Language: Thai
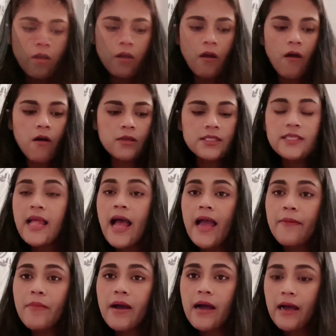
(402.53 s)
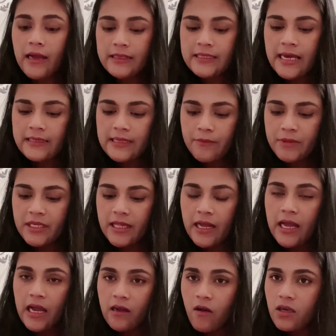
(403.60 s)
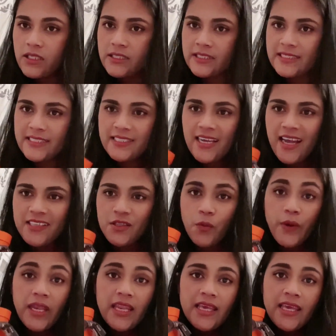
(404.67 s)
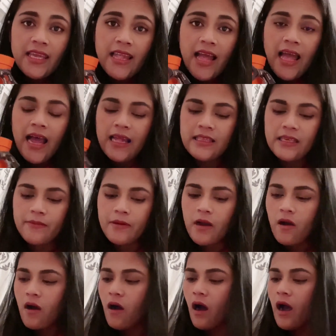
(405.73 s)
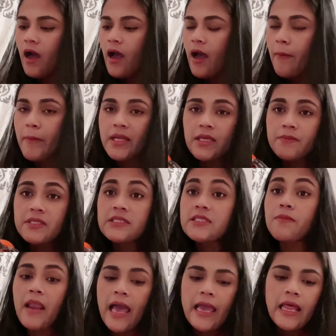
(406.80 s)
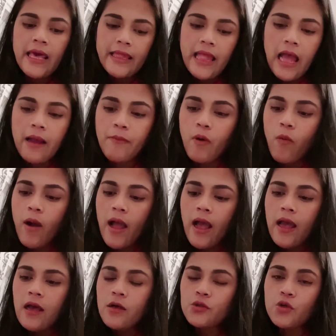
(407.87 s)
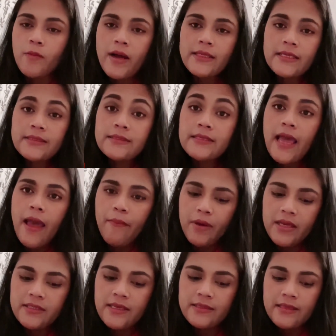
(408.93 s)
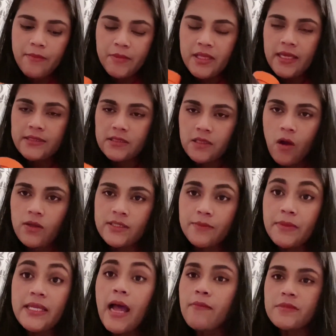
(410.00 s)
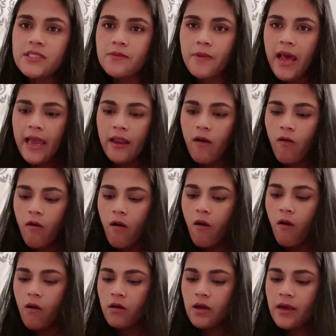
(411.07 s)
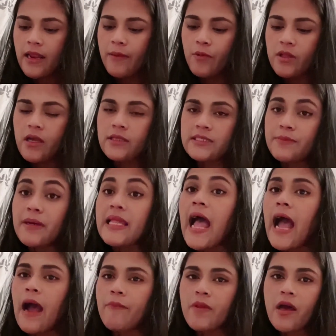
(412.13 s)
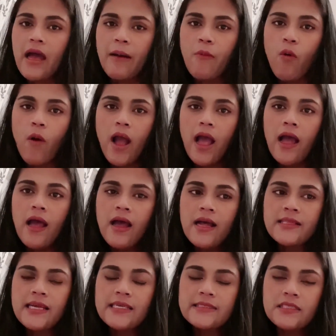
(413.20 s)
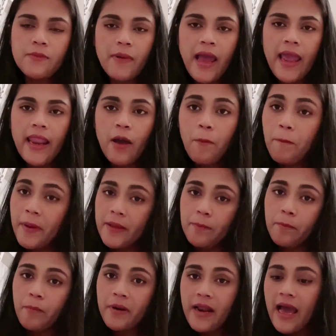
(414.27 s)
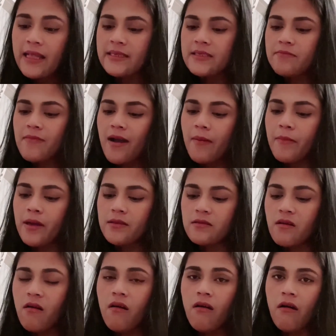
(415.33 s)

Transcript: ของที่ได้มาจากสามีนะคะก็คือนี่ค่ะทวินลี่นะคะ อันนี้ก็ไม่ได้มีเซอร์ไพรส์อะไรนะ เพราะว่าส่วนมากถ้าซื้อแอร์เมสสามีเขาจะไม่ทำเซอร์ไพรส์หรอกของ อะไรพวกนี้จะมาถามนะคะ เพราะว่าถ้าเซอร์ไพรส์แล้วผิดพลาดขึ้นมามันก็